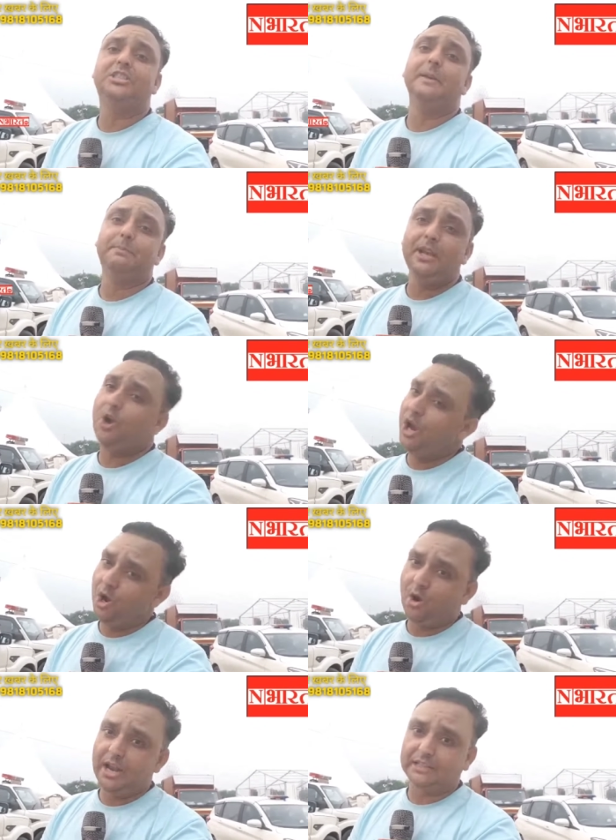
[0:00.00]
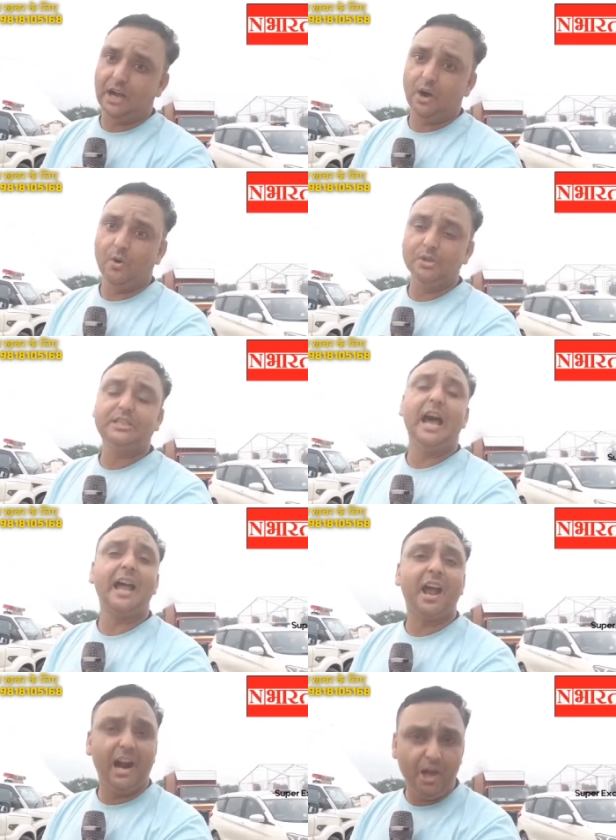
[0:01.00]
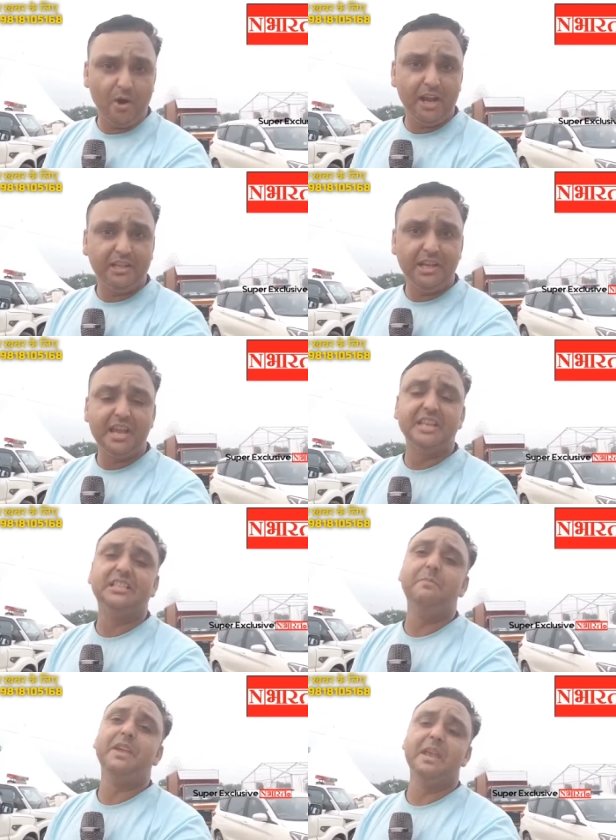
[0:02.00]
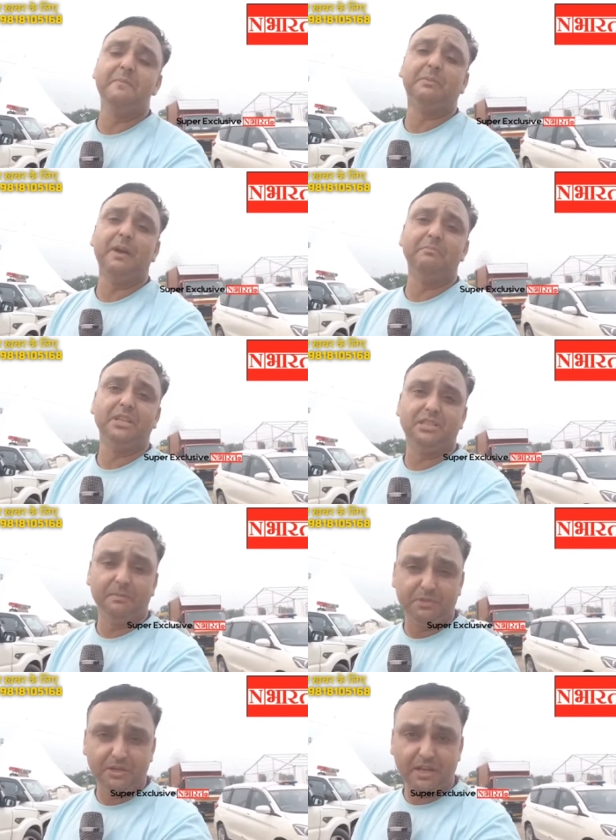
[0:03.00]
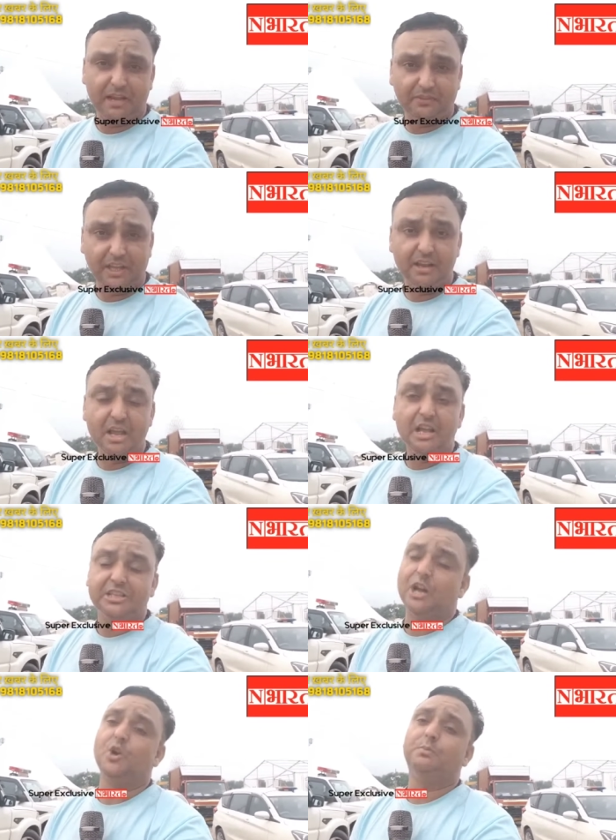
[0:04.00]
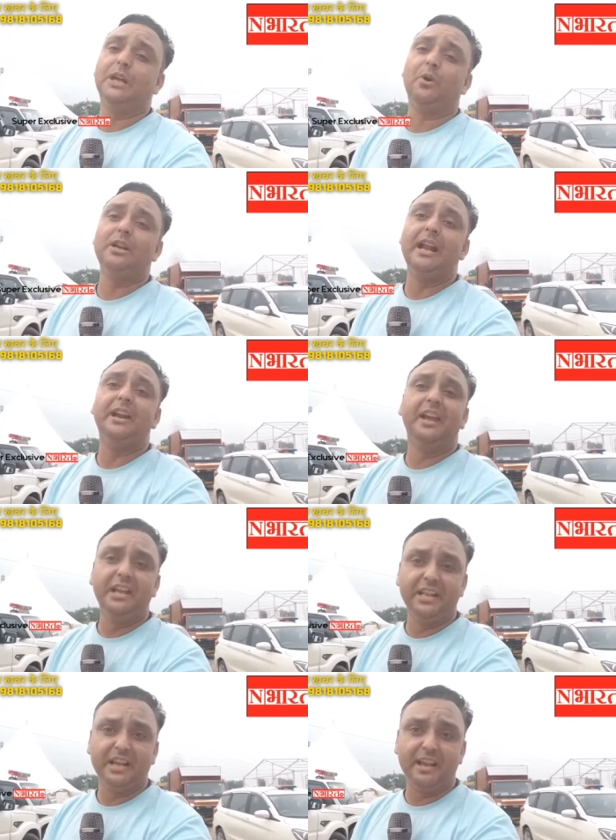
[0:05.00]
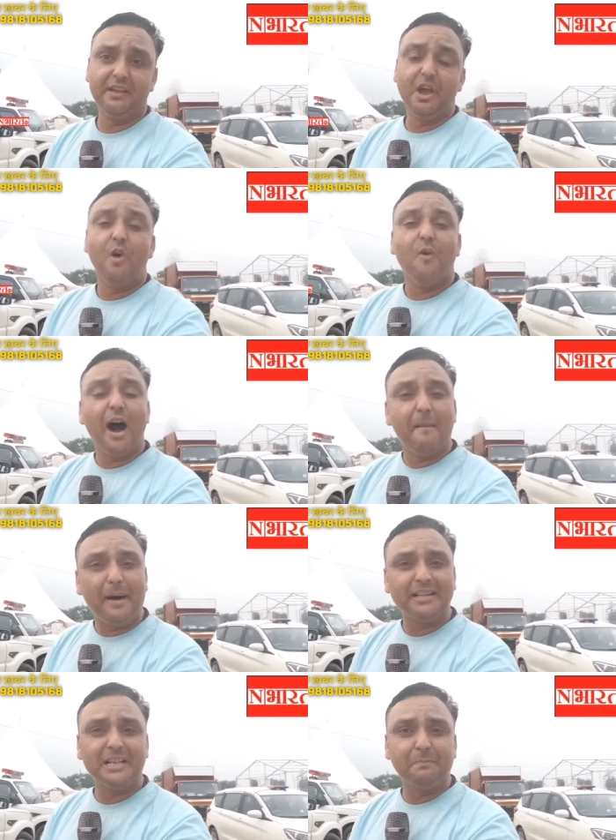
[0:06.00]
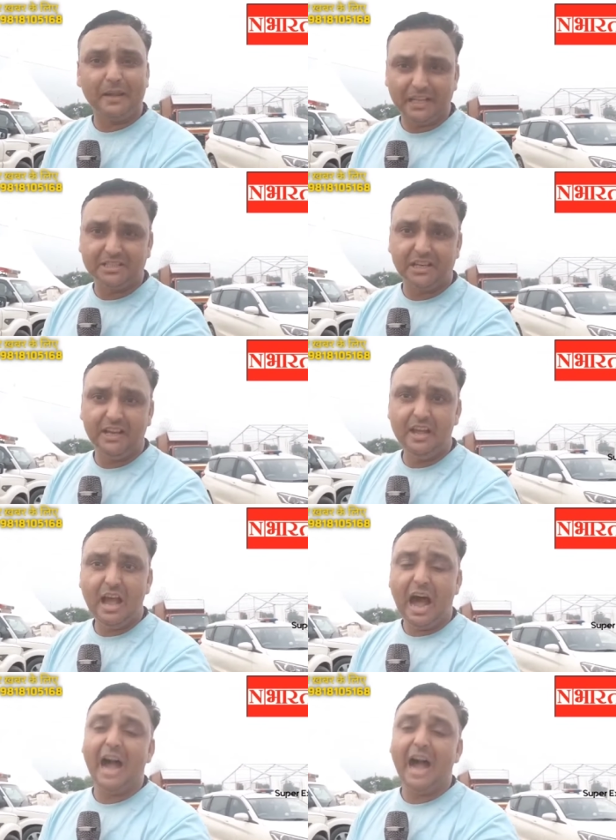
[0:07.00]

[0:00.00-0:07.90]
उस जिप्सी को ही रोक लिया था उसके आगे खड़ी हो गई थी कि किसी भी कीमत पे हम जिस जिप्सी के अंदर चारू गुप्ता को ले जाने नहीं देंगे वो हमारे साथ पैदल चले